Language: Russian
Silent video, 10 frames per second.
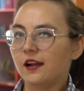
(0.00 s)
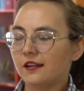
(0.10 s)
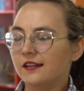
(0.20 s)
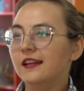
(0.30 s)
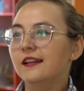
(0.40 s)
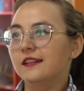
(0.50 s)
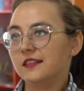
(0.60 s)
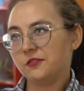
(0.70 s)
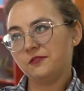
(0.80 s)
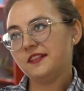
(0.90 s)
как
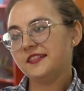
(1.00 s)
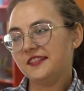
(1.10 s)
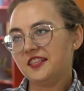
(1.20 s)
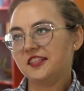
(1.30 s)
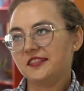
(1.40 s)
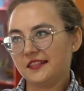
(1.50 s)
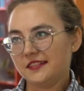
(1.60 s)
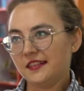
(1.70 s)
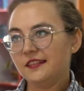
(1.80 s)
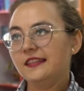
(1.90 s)
развивался наш
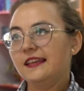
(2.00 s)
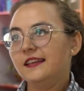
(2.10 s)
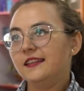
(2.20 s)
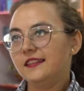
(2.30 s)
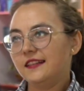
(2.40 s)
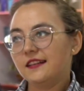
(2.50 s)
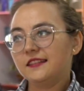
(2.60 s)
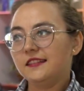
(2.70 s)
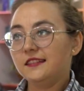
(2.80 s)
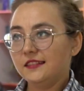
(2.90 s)
Казахстан и
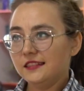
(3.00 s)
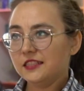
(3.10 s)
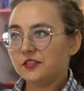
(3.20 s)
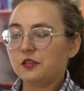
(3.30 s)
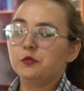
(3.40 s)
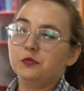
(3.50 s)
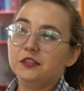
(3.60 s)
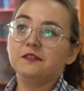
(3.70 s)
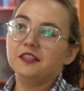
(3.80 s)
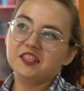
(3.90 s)
как единство
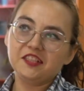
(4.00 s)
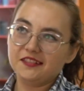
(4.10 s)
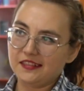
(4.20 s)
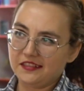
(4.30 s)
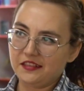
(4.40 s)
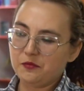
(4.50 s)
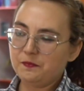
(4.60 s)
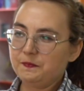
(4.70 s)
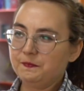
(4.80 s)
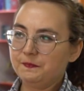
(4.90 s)
было в нашей стране.